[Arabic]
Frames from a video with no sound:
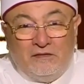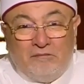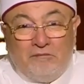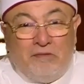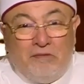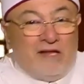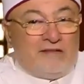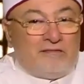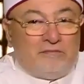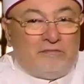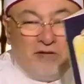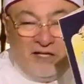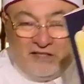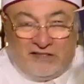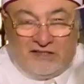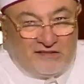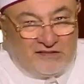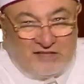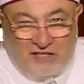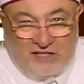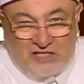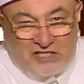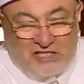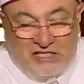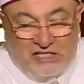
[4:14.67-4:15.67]
بس
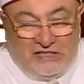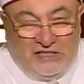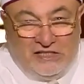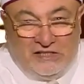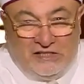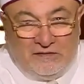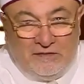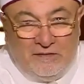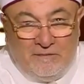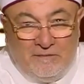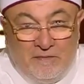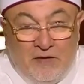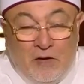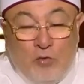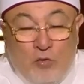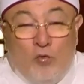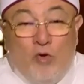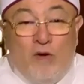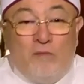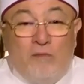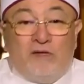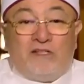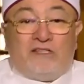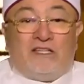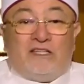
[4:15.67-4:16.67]
باختصار شديد
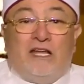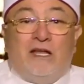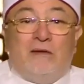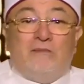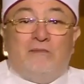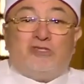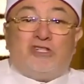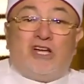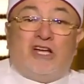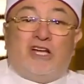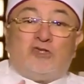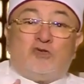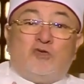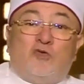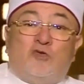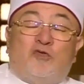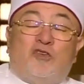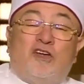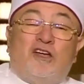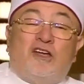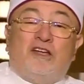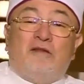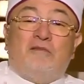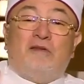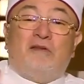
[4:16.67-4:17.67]
وبالتالي مش هتشوف
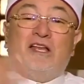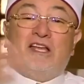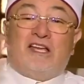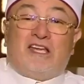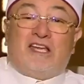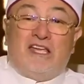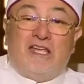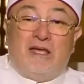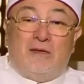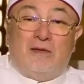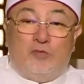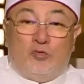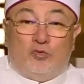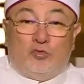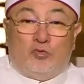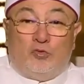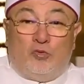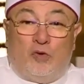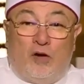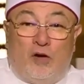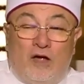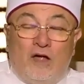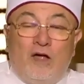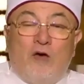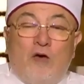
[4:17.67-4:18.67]
راي المالكيه
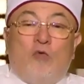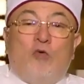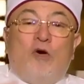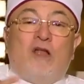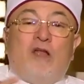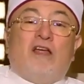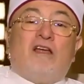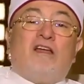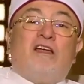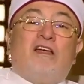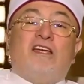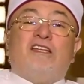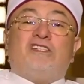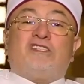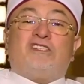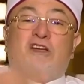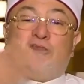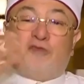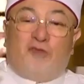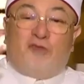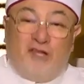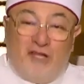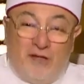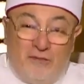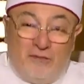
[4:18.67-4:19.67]
بوضوح ولا راي
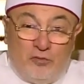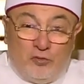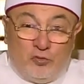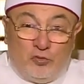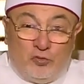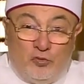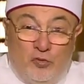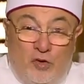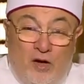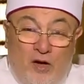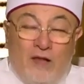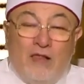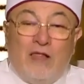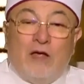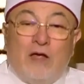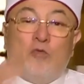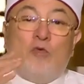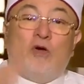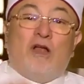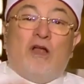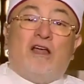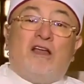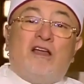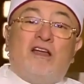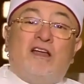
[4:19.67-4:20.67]
الشافعيه بوضوح
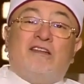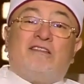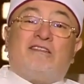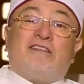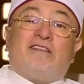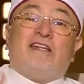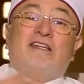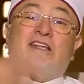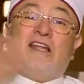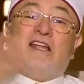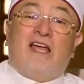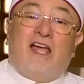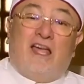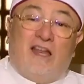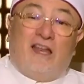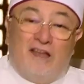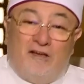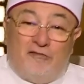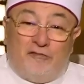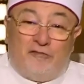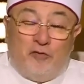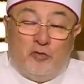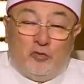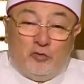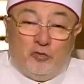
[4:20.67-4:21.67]
ولا راي الساده
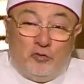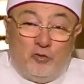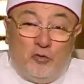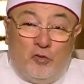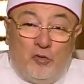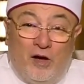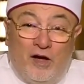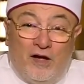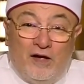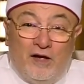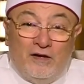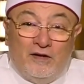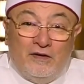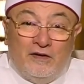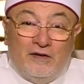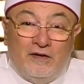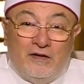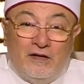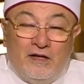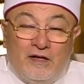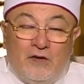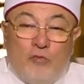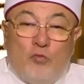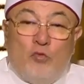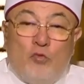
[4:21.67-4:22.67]
الاحناف بوضوح
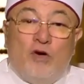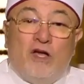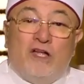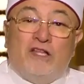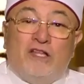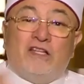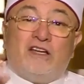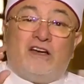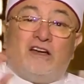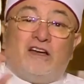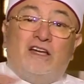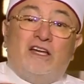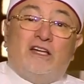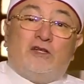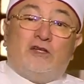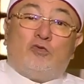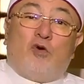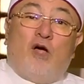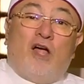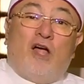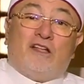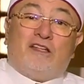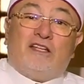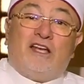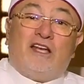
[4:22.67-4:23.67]
وان
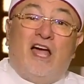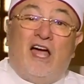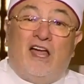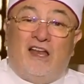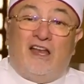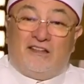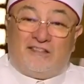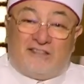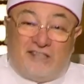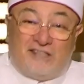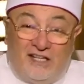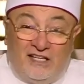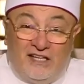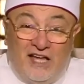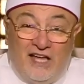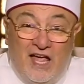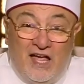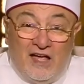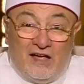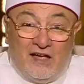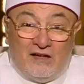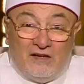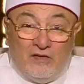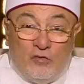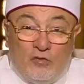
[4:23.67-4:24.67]
رايته هتلقاه على
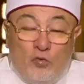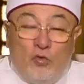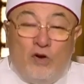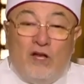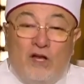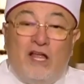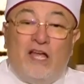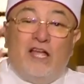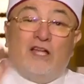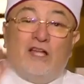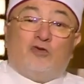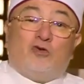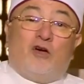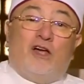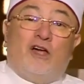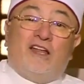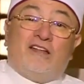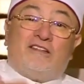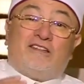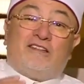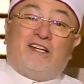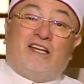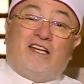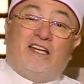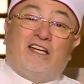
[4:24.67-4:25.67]
استحياء وان لقيته على
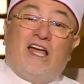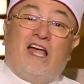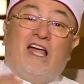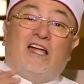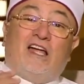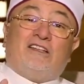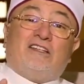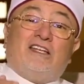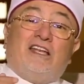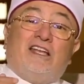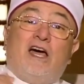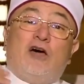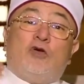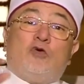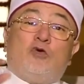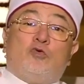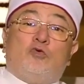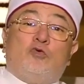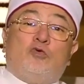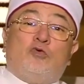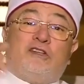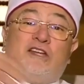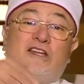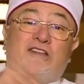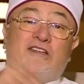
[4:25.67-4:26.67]
استحياء هتلقى
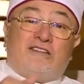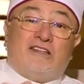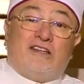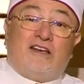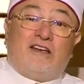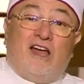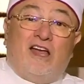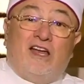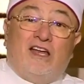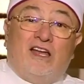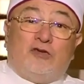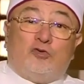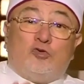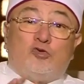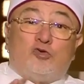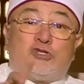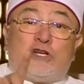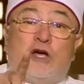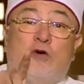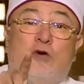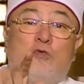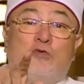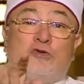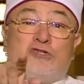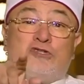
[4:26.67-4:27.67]
ردود كثيره عليه
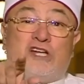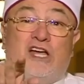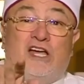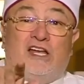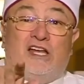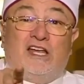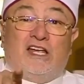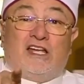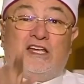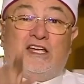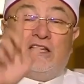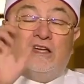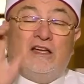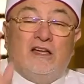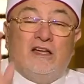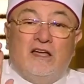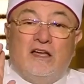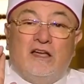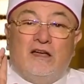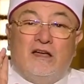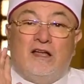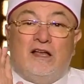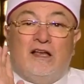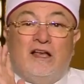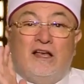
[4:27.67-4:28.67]
تشوش عليك
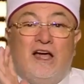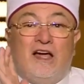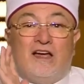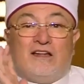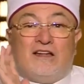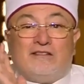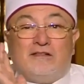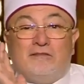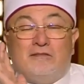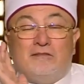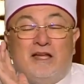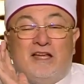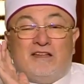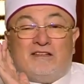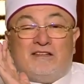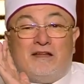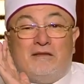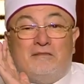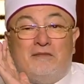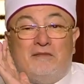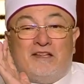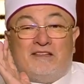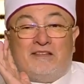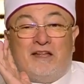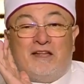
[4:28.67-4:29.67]
الاخذ بهذا
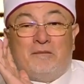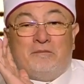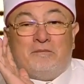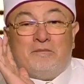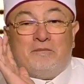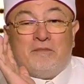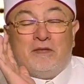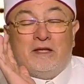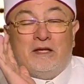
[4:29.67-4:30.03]
المذهب